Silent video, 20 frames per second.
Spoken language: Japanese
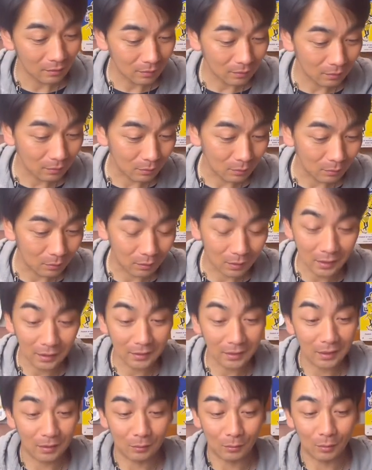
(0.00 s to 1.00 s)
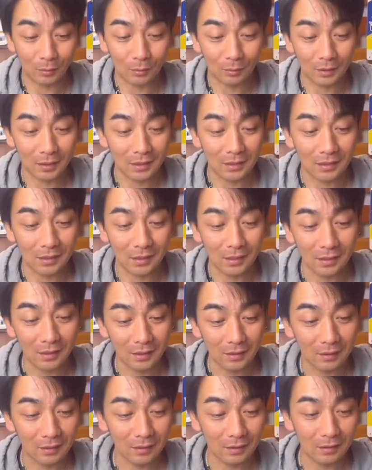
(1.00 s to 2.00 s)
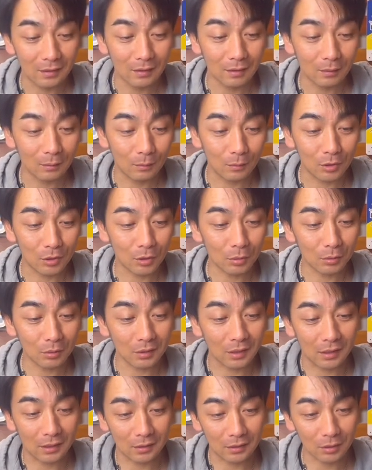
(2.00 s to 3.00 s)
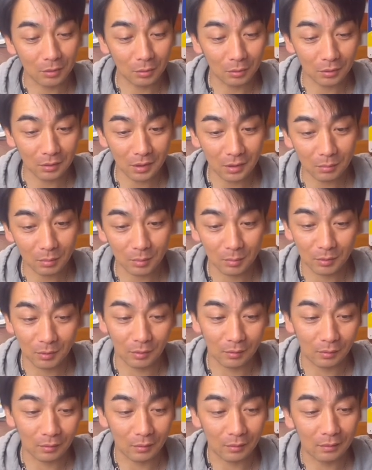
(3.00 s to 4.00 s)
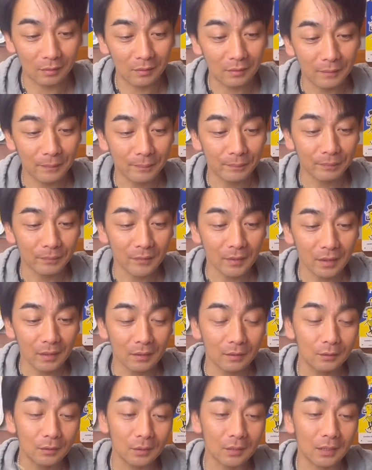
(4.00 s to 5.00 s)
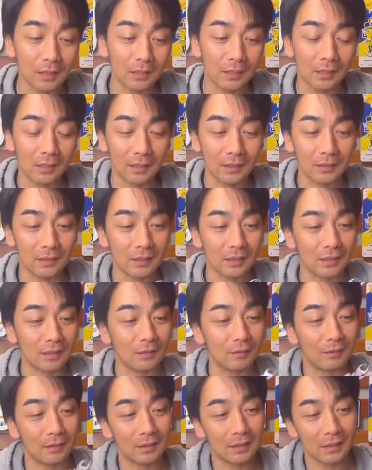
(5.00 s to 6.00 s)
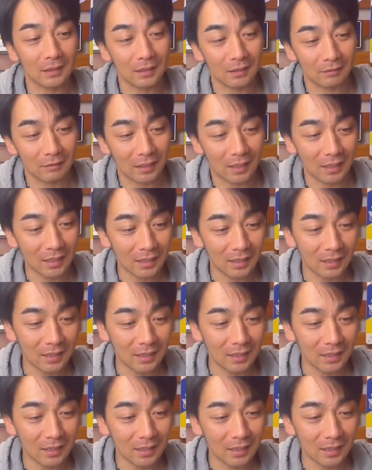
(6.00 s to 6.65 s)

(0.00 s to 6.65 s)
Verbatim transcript: この肩のところですね。これショルダー、ショルダー部分をくっつけてなかったですよ、私は。